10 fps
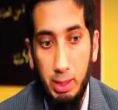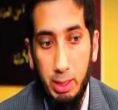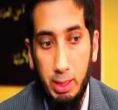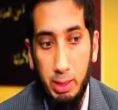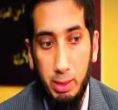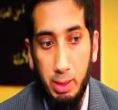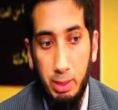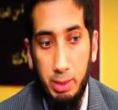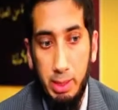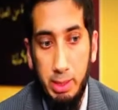लेकिन
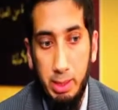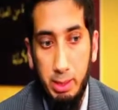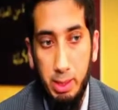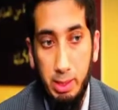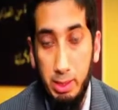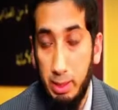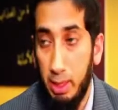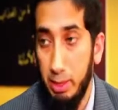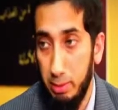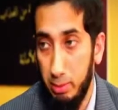नाइन्टी
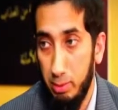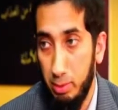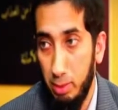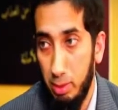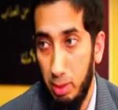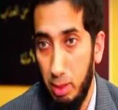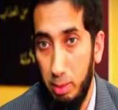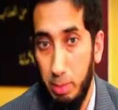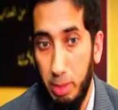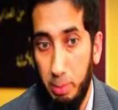नाइन
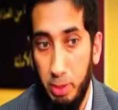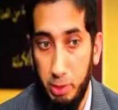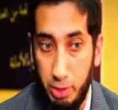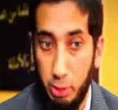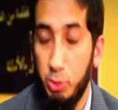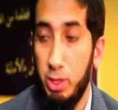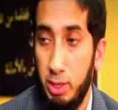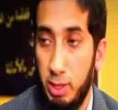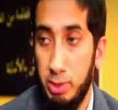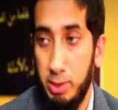मेरे पेरेंट्स जा चुके
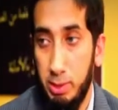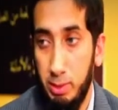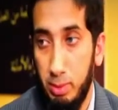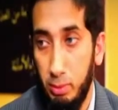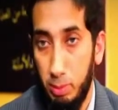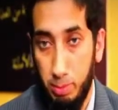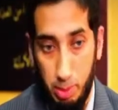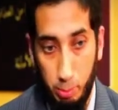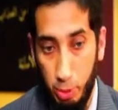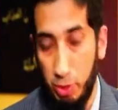थे यहाँ से
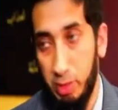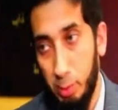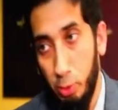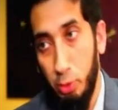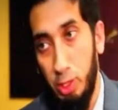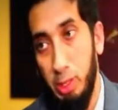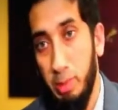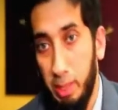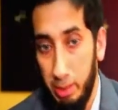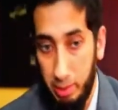अबू की ट्रांसफ़र हो चुकी थी
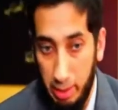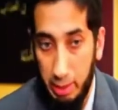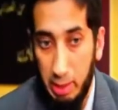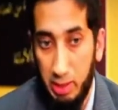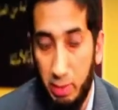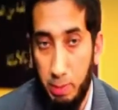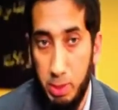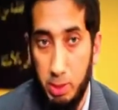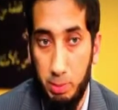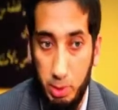मैं ठहर गया था
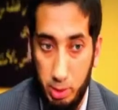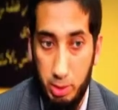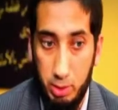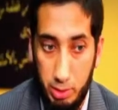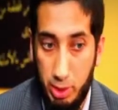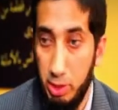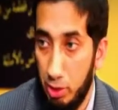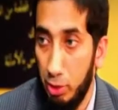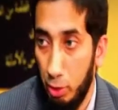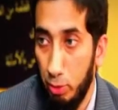वापस अपनी
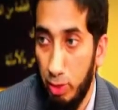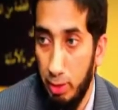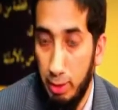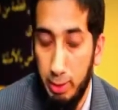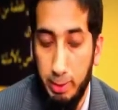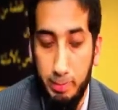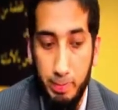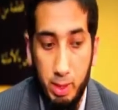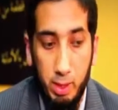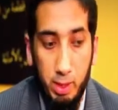स्टडीज़ कंटिन्यू करने के लिए
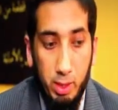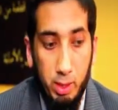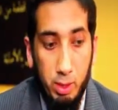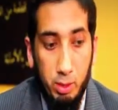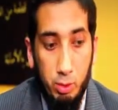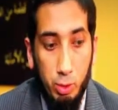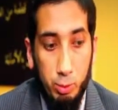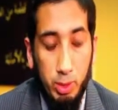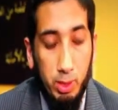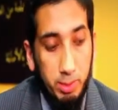तो
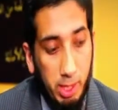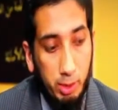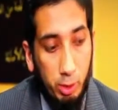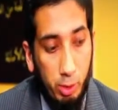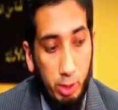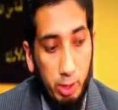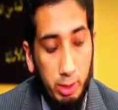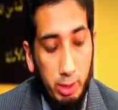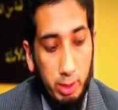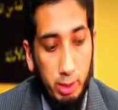उस वक्त रमज़ान के दौरान एक